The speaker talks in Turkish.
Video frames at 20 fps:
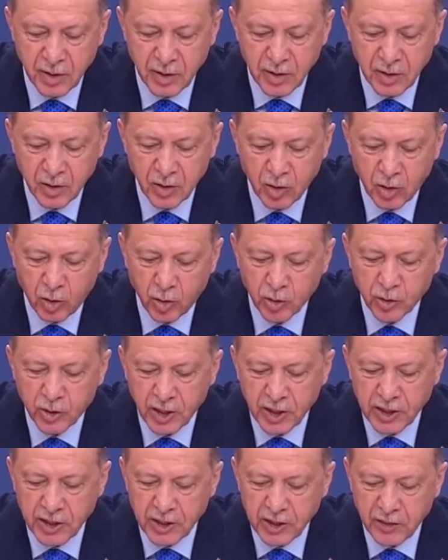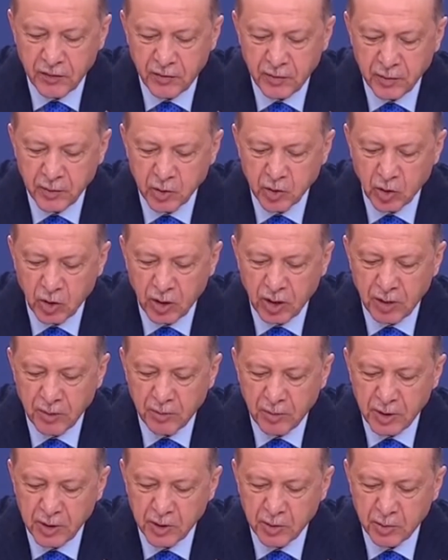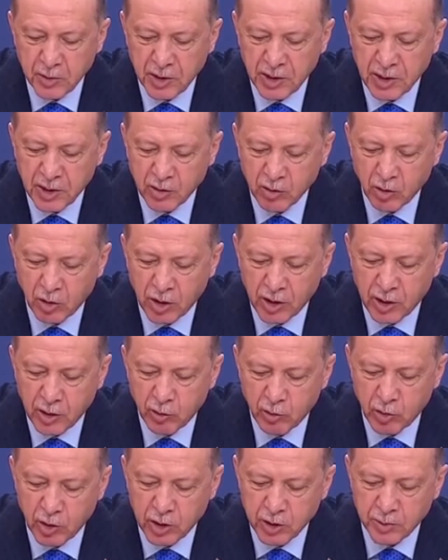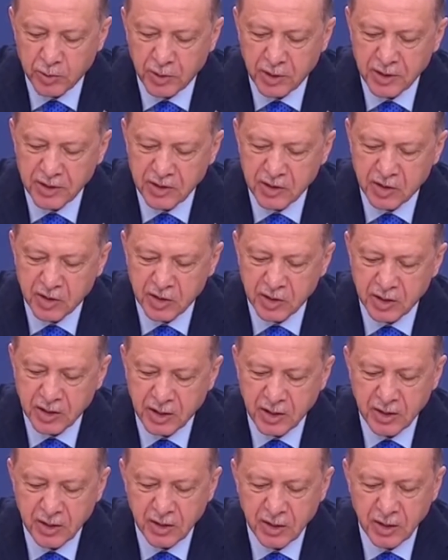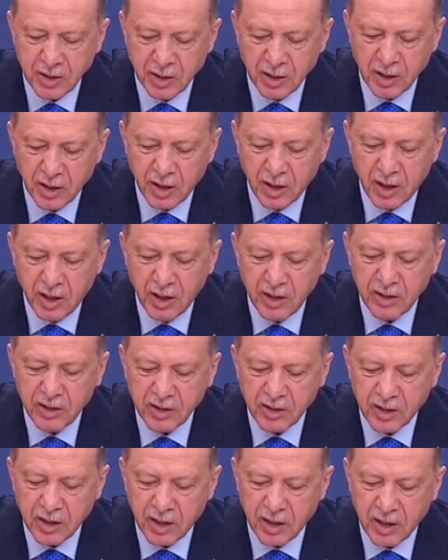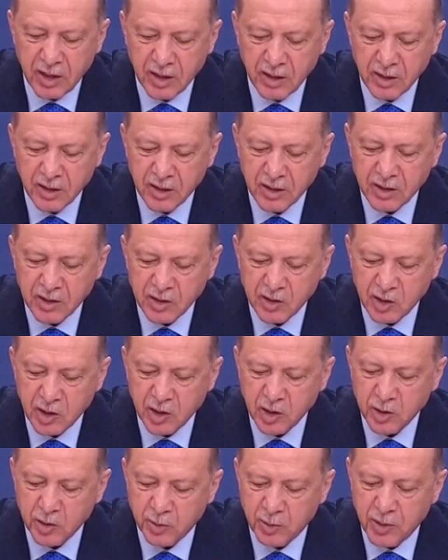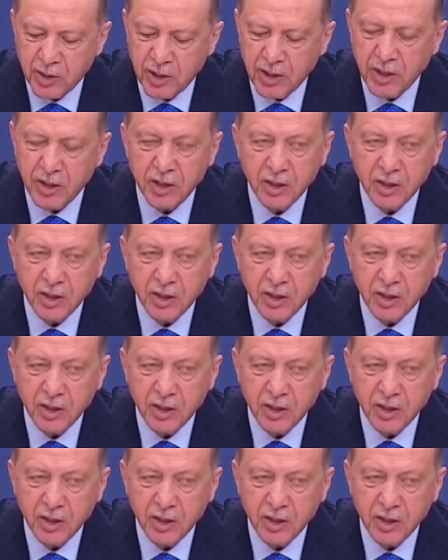Ortak hedefimiz olan 5 milyar dolara ulaşmak için de aynı kararlılıkla çalışmaya